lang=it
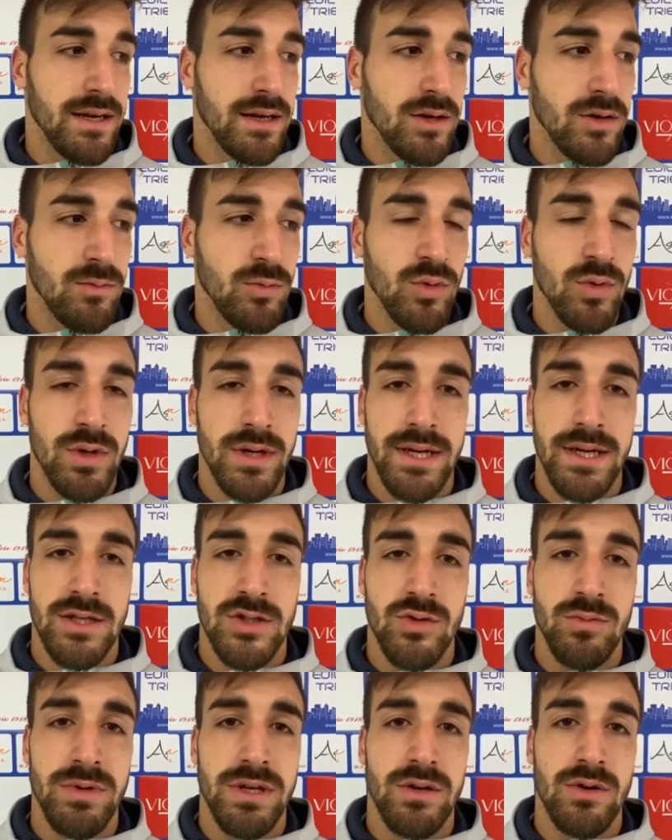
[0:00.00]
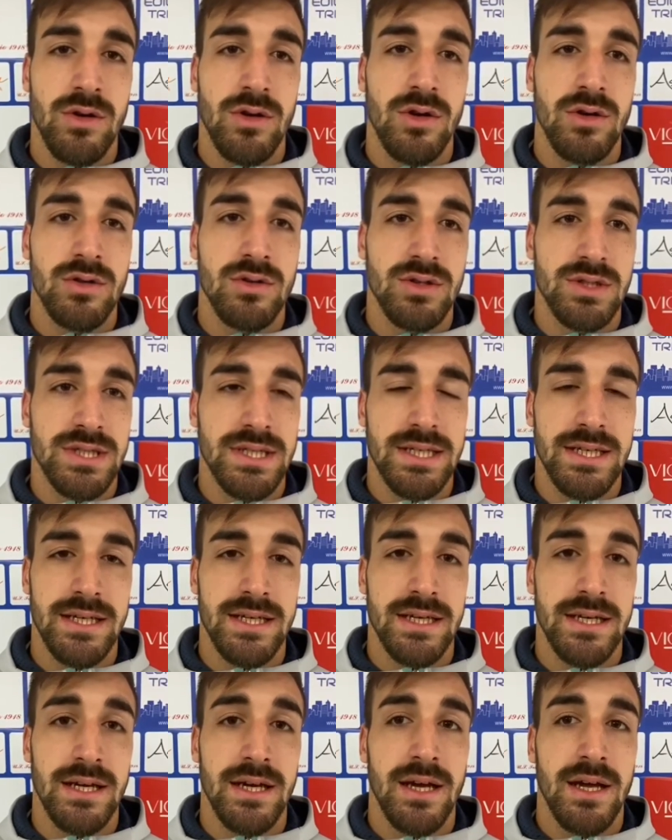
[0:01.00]
e comunque subire un gol
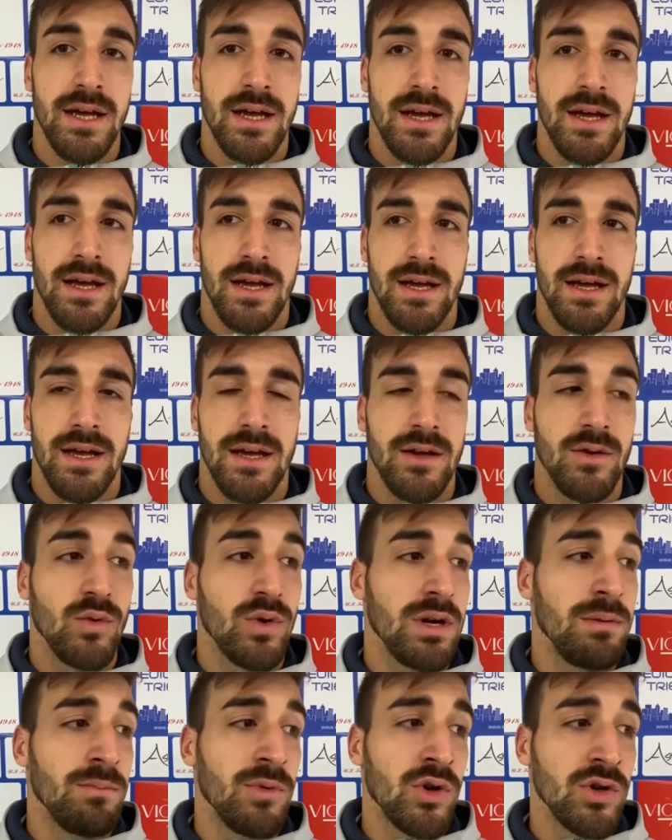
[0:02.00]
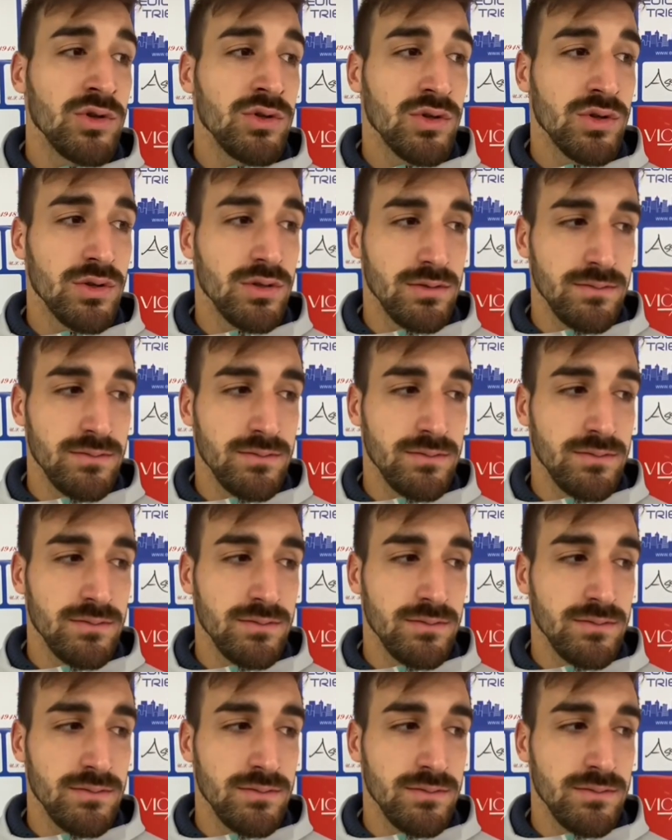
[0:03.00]
così eh, in quel modo